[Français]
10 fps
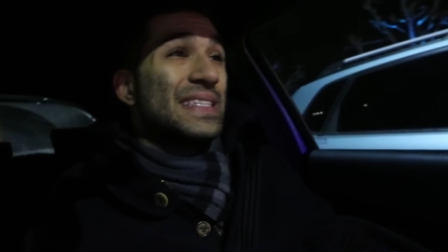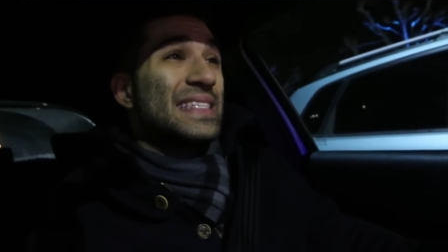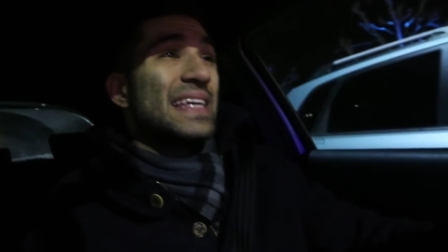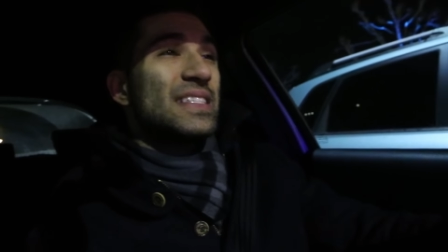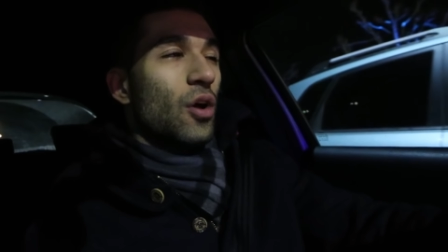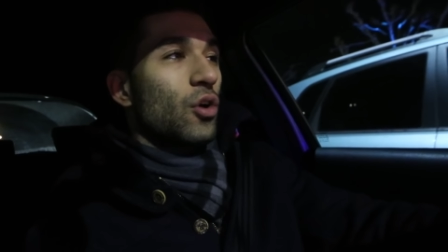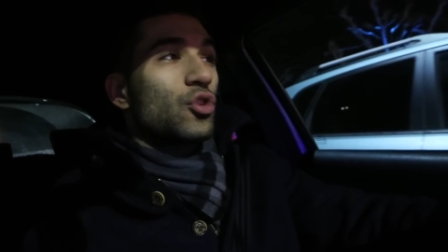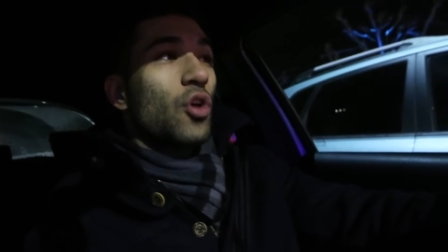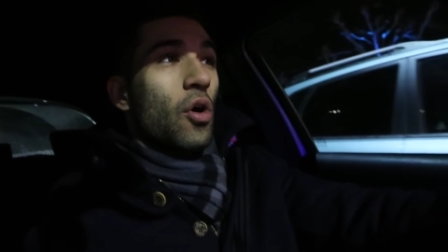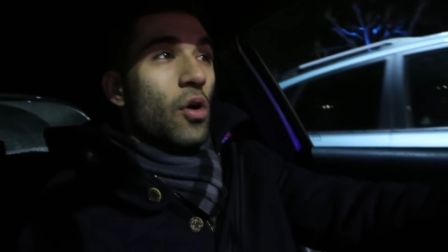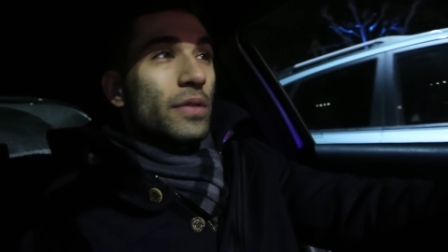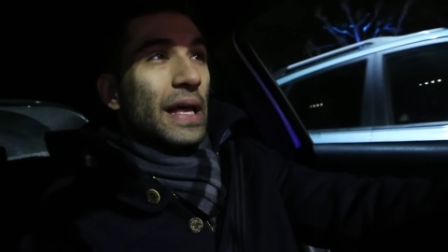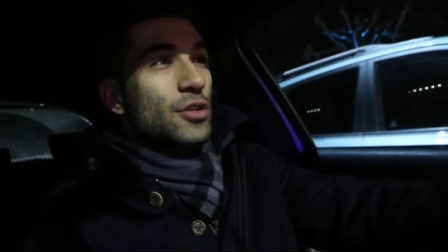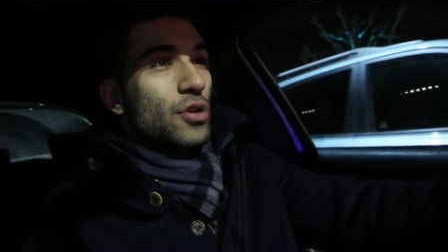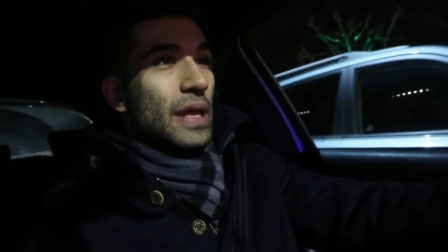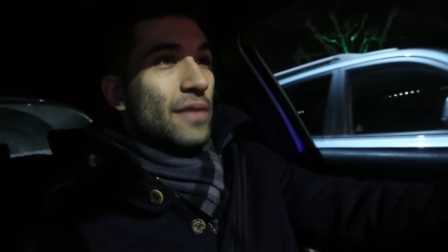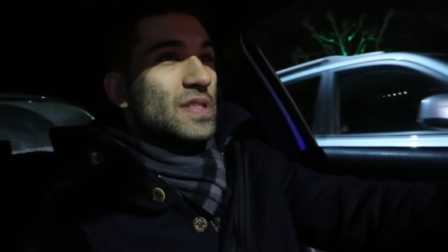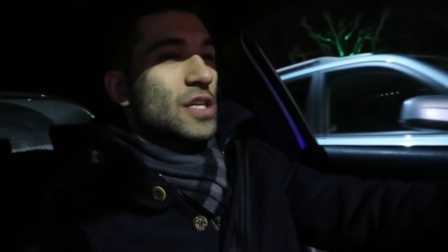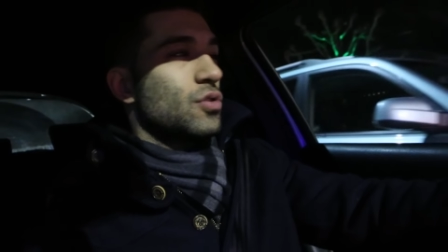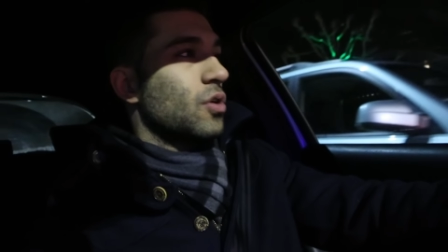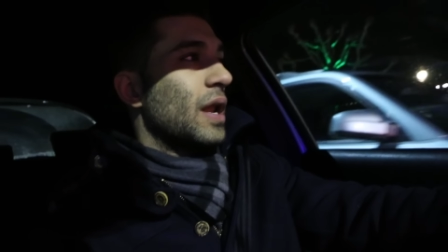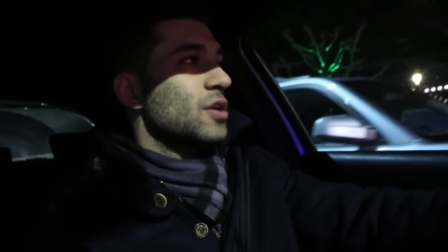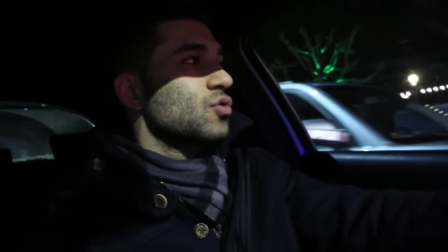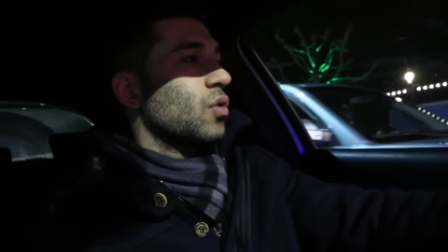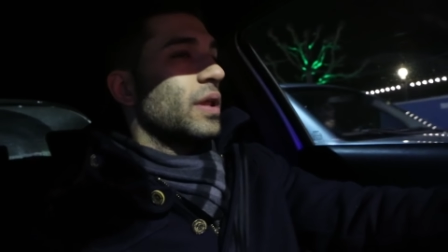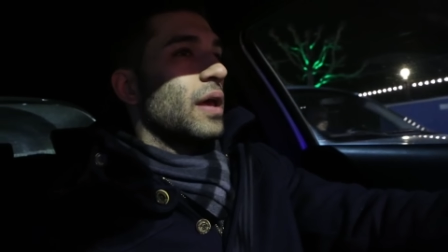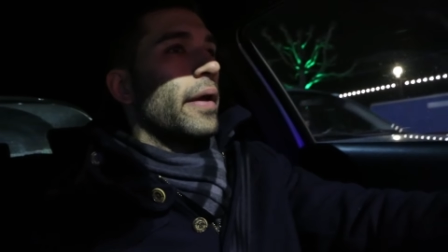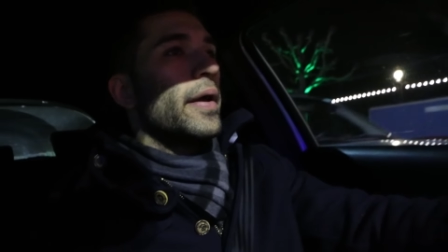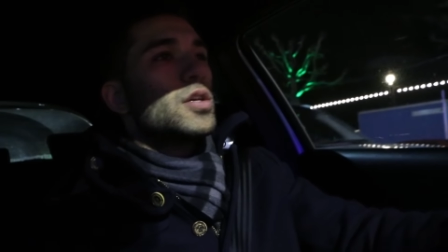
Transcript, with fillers: à 16h30 à Genève, sachant que la journée,